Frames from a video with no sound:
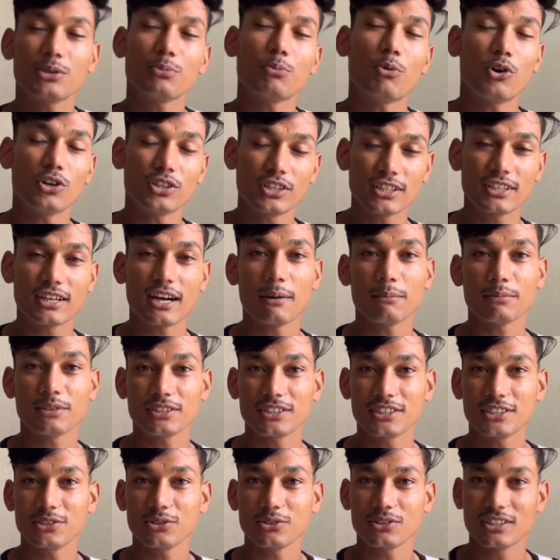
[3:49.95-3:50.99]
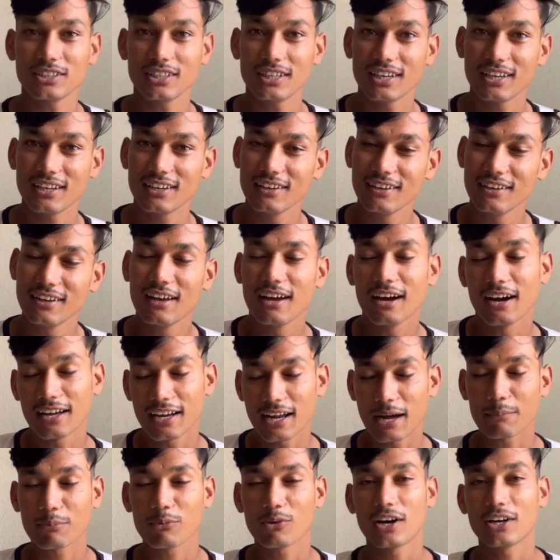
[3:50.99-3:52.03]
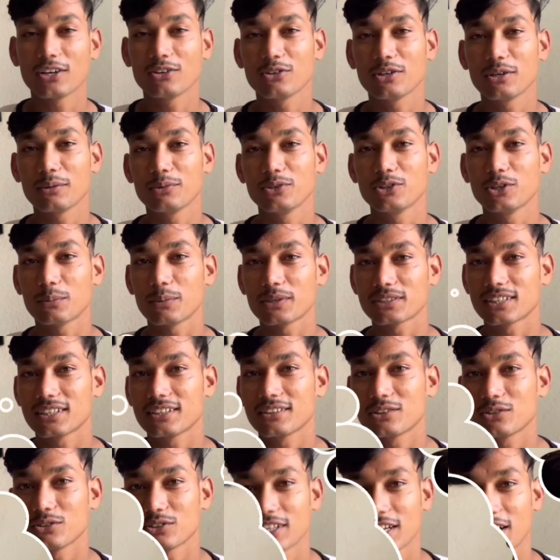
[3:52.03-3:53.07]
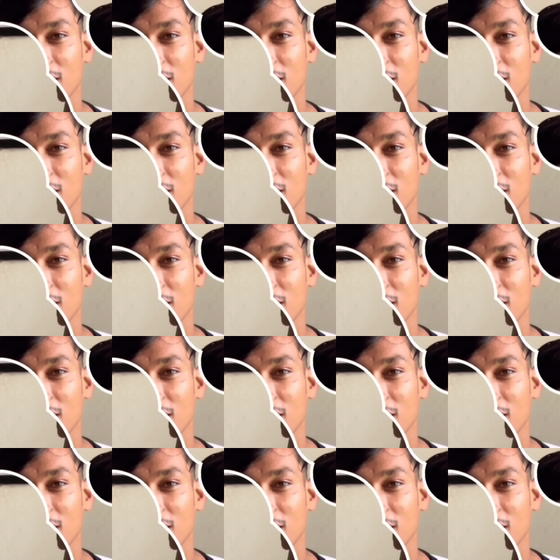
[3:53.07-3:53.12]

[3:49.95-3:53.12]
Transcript: जो बहुत ही काम की चीज़ होती है और आपको आई हुई वीडियो पसंद